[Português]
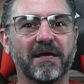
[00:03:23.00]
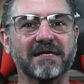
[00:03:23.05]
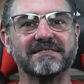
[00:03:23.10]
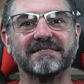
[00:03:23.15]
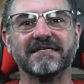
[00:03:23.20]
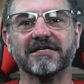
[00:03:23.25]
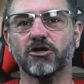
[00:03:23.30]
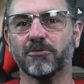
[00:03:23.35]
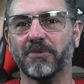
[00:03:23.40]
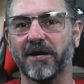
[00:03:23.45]

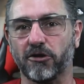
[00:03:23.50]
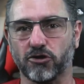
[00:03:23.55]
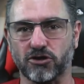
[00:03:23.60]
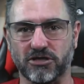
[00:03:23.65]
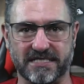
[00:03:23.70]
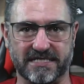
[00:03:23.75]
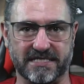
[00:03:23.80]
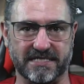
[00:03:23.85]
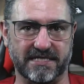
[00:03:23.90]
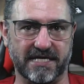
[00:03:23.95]
passando para o
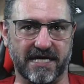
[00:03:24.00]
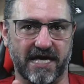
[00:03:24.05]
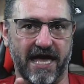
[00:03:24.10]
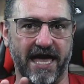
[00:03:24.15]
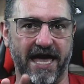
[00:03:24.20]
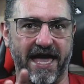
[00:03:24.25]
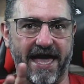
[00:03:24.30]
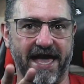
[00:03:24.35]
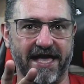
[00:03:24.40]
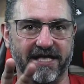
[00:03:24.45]

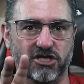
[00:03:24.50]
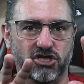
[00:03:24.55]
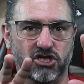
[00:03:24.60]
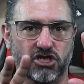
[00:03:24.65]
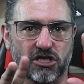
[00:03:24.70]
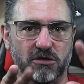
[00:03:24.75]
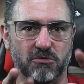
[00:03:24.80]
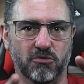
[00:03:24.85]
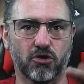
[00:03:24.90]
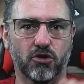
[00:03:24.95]

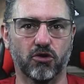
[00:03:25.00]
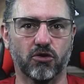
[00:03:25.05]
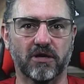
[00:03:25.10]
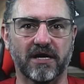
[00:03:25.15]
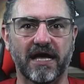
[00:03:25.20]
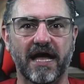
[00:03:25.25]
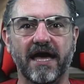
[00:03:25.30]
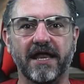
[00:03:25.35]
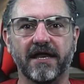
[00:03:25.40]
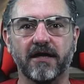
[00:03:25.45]
sétimo
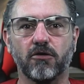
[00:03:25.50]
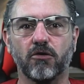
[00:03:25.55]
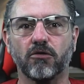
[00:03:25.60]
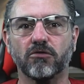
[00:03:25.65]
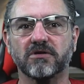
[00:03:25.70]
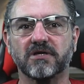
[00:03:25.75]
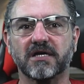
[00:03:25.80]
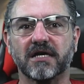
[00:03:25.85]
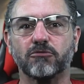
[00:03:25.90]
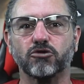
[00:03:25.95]
lugar,
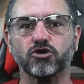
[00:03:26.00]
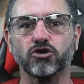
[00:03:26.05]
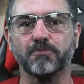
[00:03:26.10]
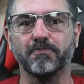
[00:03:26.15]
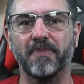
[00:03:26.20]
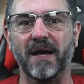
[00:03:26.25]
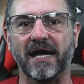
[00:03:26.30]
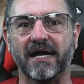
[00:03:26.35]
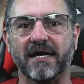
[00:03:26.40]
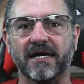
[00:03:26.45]
encontramos o
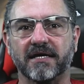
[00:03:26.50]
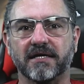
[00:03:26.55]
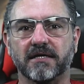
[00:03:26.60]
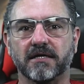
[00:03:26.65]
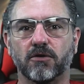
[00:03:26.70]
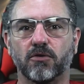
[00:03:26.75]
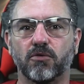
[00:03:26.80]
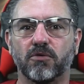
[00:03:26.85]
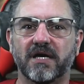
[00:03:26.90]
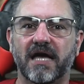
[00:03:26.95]

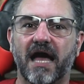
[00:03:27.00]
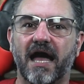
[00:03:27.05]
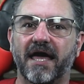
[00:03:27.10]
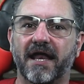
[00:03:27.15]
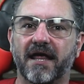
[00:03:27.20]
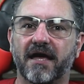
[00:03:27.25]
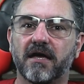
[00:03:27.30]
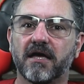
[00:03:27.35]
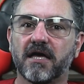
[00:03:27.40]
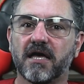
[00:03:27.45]
Pagani
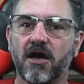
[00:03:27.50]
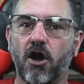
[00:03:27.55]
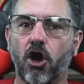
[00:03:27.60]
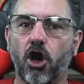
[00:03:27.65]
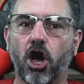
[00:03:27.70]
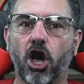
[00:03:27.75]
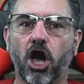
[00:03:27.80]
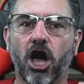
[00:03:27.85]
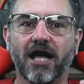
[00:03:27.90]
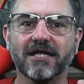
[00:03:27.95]
Ruiara
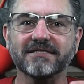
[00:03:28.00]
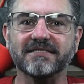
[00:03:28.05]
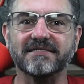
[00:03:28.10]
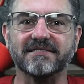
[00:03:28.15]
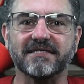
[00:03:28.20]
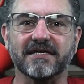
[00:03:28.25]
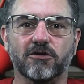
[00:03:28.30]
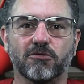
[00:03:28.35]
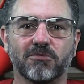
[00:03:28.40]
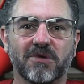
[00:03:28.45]

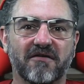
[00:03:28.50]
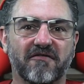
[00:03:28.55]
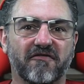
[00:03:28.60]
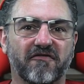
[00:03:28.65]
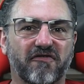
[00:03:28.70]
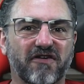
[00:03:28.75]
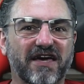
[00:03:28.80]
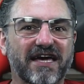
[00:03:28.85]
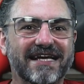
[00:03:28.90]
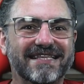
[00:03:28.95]
Rodster, uma
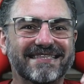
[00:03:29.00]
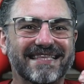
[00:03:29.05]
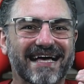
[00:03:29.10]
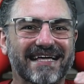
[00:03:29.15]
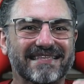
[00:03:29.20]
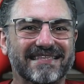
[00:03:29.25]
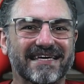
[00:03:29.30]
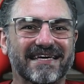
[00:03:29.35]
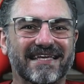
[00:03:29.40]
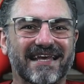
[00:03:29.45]

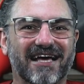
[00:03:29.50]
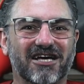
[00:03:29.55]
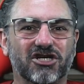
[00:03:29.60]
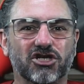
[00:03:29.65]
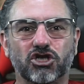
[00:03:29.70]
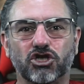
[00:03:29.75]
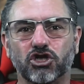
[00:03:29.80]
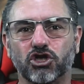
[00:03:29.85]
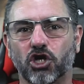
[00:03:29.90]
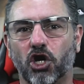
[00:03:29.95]
verdadeira
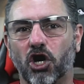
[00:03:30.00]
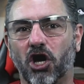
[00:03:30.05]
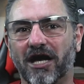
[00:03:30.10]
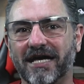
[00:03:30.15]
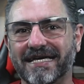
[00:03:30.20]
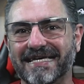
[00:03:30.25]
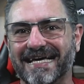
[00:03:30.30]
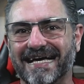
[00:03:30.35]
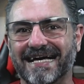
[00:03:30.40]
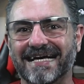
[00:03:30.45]

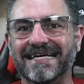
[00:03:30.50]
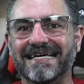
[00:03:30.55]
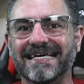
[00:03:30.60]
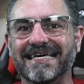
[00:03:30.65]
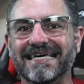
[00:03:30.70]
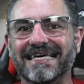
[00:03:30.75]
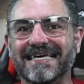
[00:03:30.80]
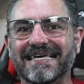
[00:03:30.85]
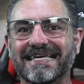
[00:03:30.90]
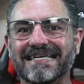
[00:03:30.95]
joia
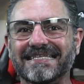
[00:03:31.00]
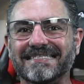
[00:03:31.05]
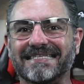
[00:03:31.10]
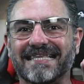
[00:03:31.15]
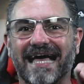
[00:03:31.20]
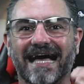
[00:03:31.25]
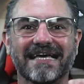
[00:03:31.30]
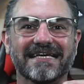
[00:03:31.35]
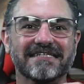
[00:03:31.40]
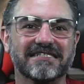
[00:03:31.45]

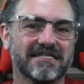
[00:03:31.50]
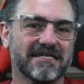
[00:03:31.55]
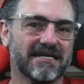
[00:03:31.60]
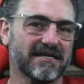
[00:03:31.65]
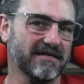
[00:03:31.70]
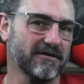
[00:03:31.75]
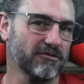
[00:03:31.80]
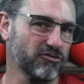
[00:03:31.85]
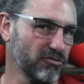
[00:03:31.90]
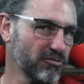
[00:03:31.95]
da engenharia